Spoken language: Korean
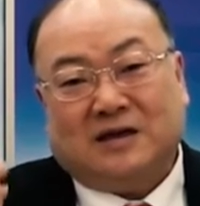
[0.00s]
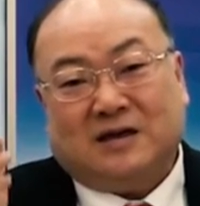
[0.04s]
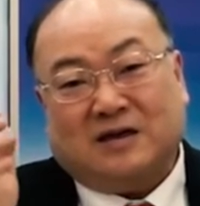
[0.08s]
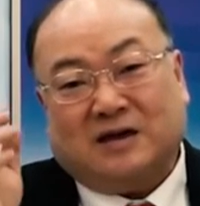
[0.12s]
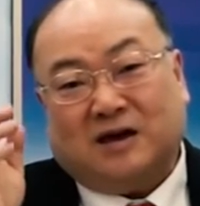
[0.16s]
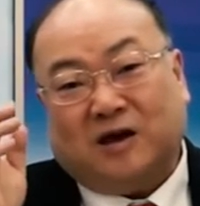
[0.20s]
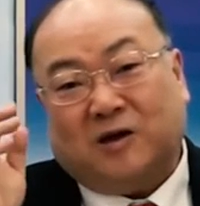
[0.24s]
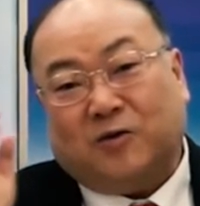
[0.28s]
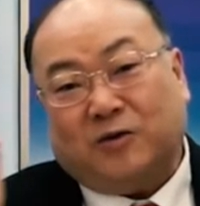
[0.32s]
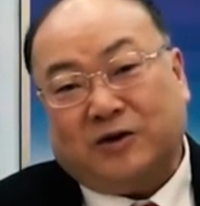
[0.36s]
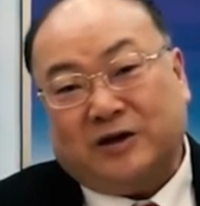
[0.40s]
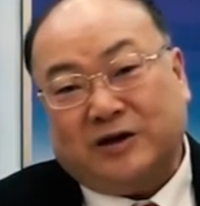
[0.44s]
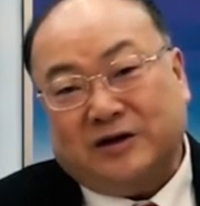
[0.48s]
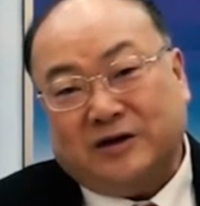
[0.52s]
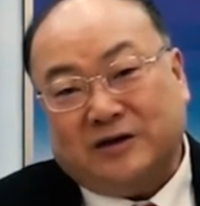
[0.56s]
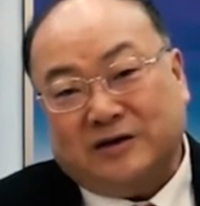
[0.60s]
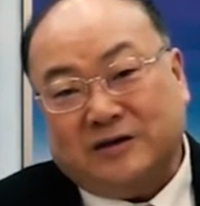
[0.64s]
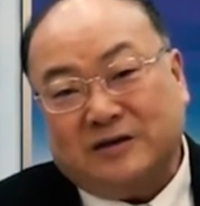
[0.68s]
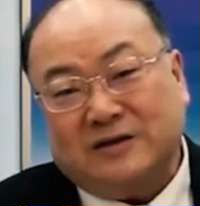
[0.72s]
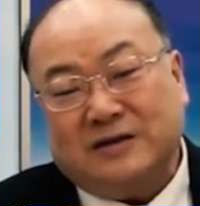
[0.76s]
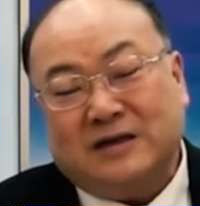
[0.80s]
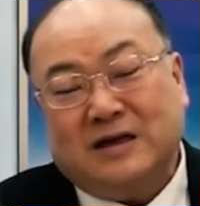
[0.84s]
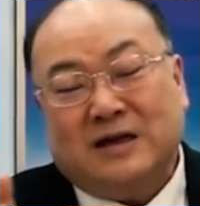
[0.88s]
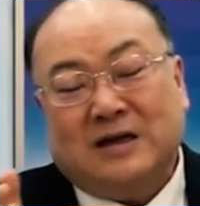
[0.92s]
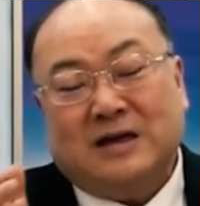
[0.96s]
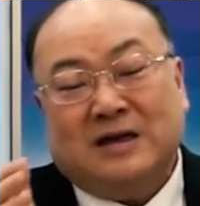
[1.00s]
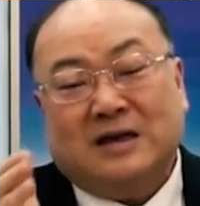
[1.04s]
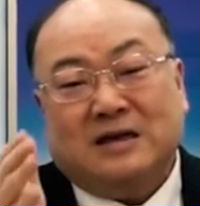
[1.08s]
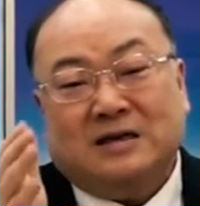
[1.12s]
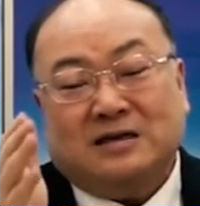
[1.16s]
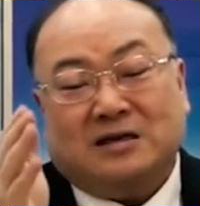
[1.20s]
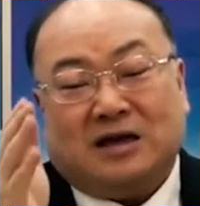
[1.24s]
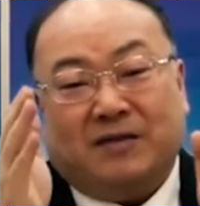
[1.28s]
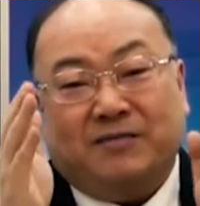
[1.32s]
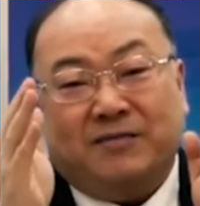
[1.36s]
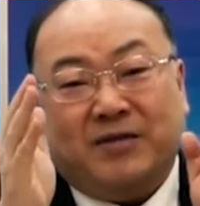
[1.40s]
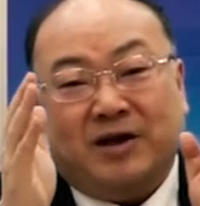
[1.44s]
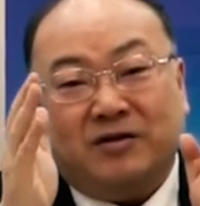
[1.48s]
그레고리력은
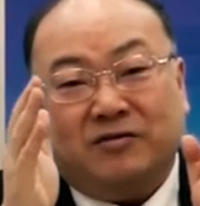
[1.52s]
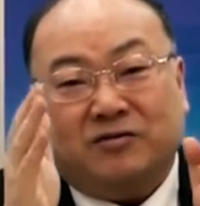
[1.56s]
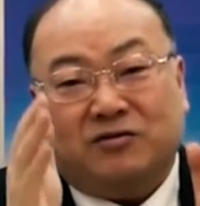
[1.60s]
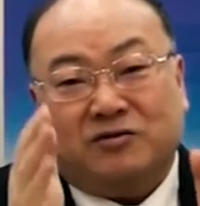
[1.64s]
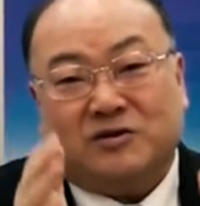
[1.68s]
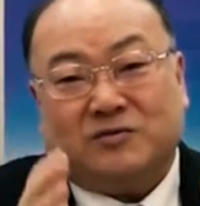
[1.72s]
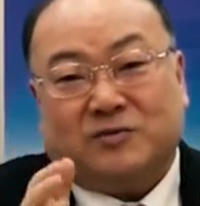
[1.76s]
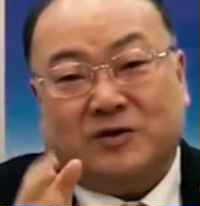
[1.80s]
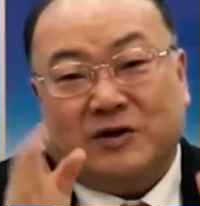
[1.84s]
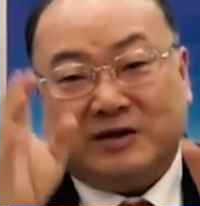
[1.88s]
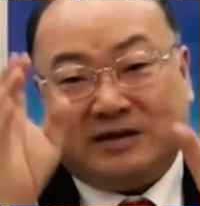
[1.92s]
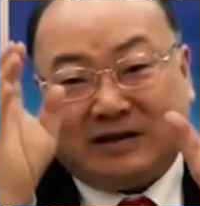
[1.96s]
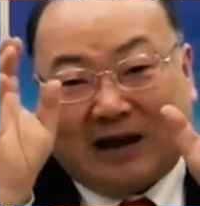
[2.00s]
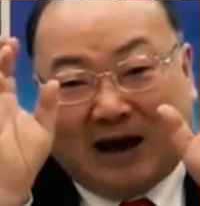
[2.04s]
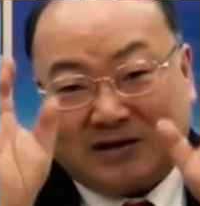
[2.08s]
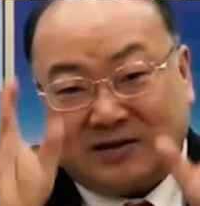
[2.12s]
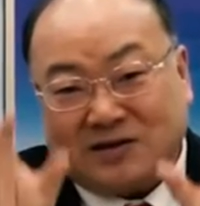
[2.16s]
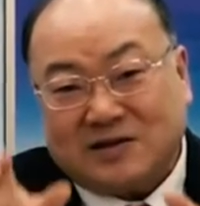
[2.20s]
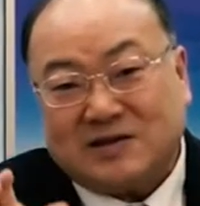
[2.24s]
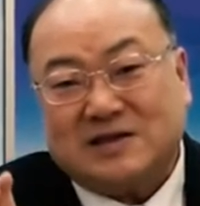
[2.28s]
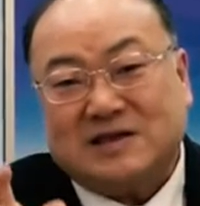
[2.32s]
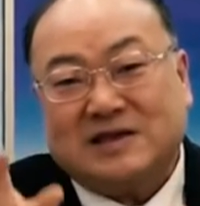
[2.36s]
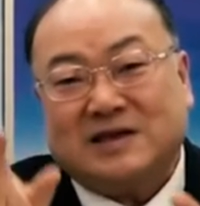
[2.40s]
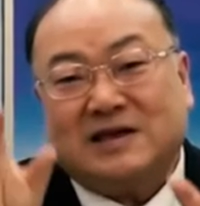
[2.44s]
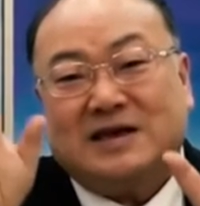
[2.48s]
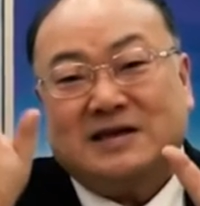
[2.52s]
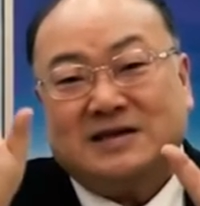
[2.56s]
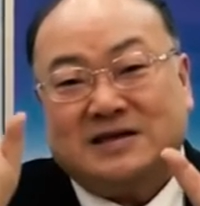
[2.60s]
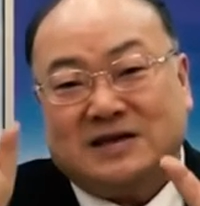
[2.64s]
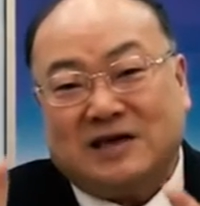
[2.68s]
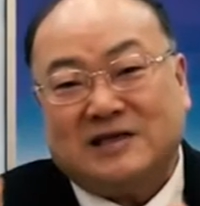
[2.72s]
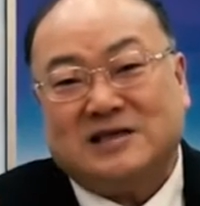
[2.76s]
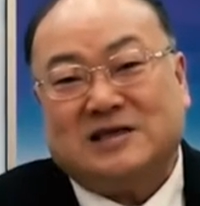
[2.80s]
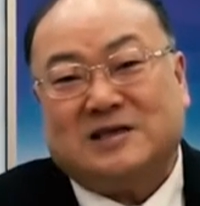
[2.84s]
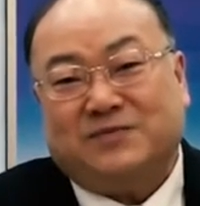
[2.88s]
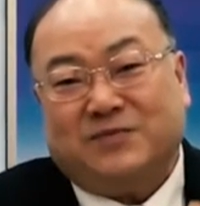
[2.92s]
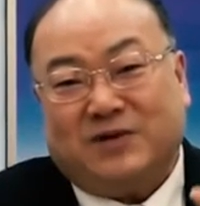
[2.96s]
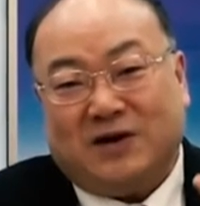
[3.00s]
365일 5시간
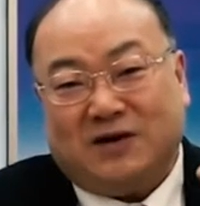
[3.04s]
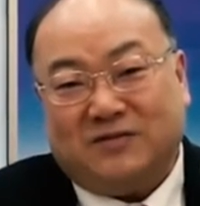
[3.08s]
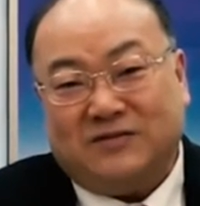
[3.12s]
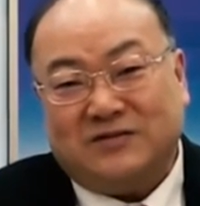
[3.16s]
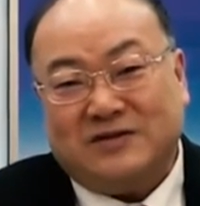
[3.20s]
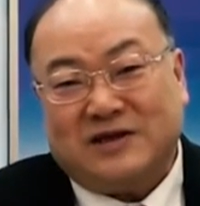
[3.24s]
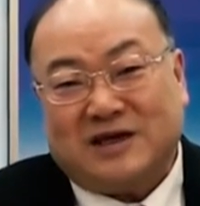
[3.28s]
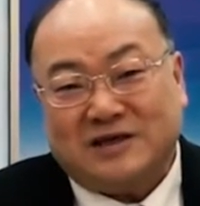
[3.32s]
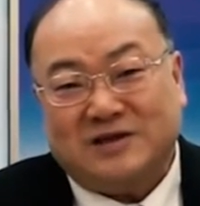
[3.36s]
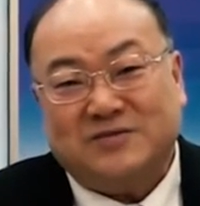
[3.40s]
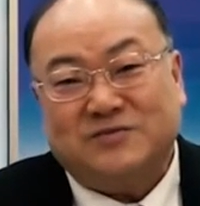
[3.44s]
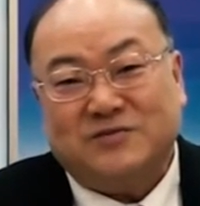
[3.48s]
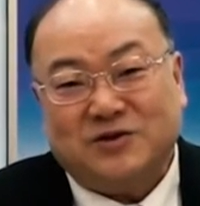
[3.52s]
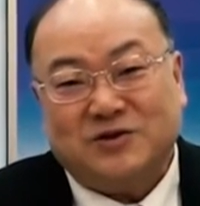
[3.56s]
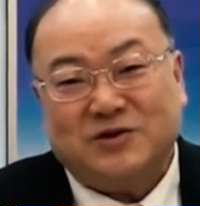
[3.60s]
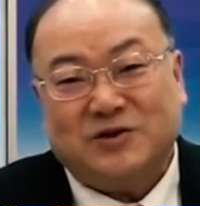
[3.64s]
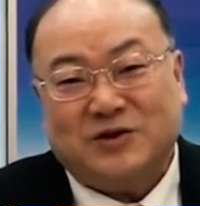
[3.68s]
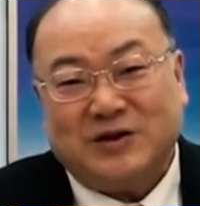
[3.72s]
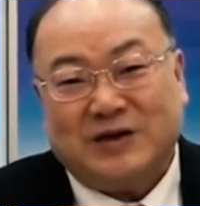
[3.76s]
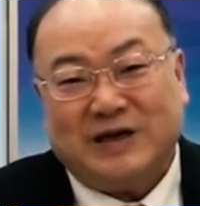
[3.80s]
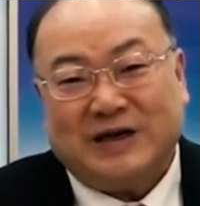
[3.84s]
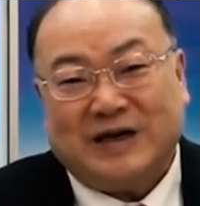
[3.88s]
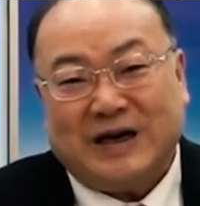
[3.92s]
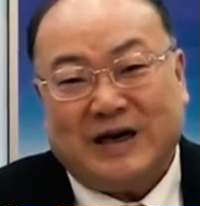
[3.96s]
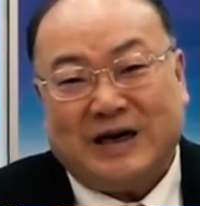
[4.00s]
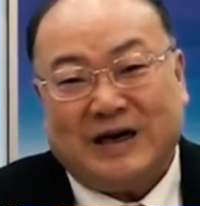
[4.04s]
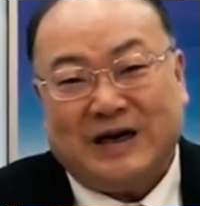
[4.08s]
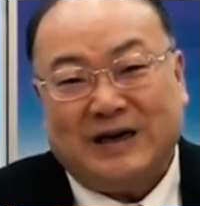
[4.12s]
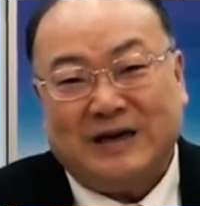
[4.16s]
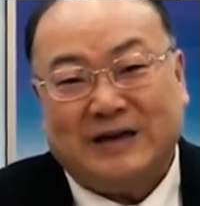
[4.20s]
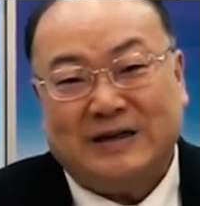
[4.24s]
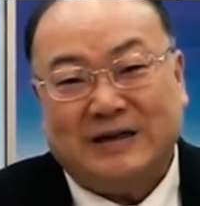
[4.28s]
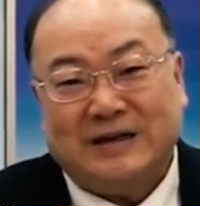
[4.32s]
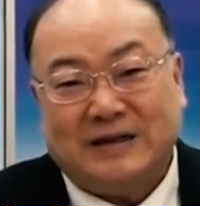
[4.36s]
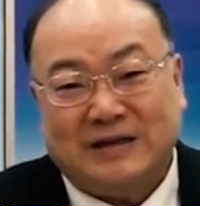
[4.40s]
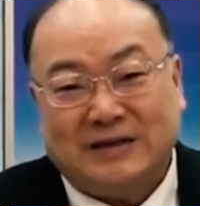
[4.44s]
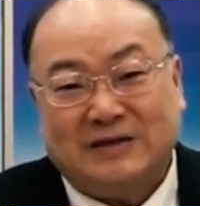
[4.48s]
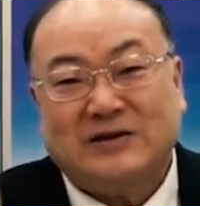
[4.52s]
48분
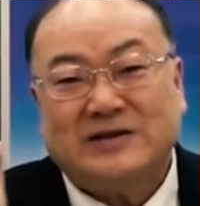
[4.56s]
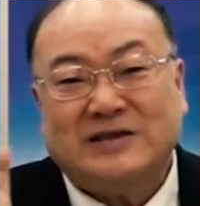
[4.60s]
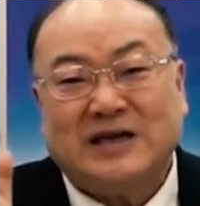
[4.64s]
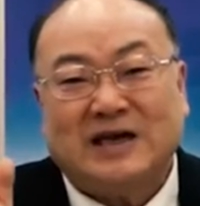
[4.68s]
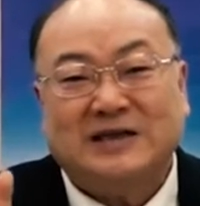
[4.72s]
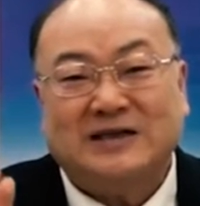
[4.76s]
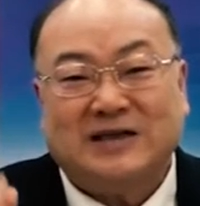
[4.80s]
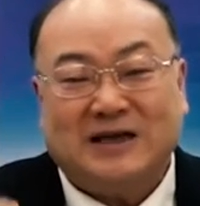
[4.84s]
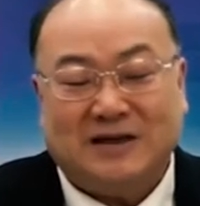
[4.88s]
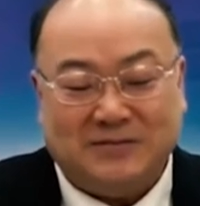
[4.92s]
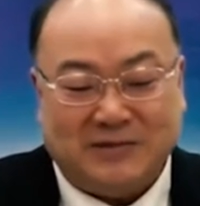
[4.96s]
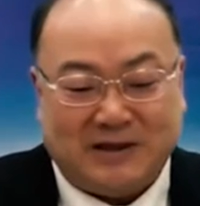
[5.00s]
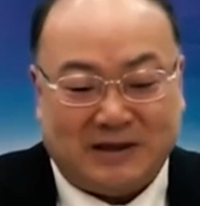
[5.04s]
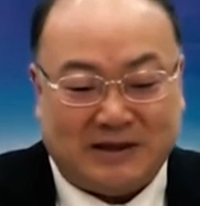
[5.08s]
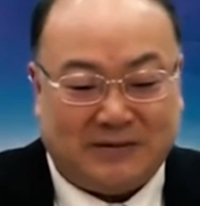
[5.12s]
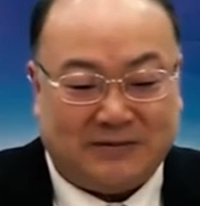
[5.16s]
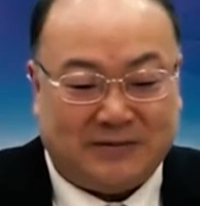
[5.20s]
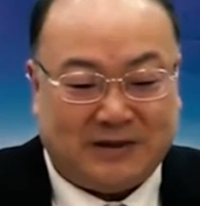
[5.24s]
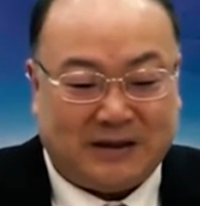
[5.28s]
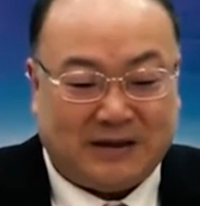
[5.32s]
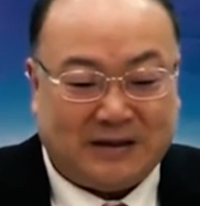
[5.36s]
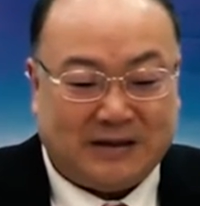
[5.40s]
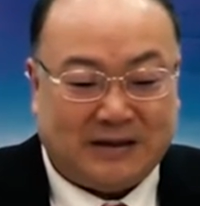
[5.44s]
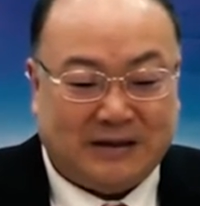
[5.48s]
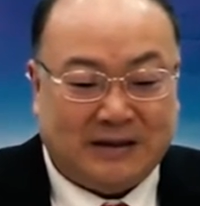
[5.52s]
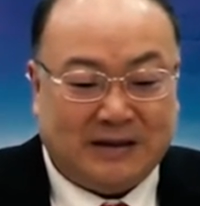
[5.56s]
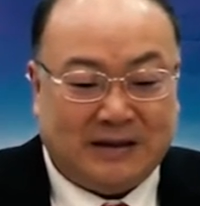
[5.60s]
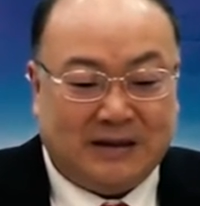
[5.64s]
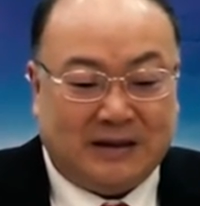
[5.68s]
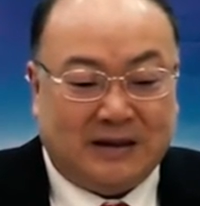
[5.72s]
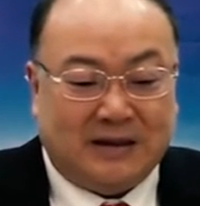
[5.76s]
46초니까 더 짧단 말입니다.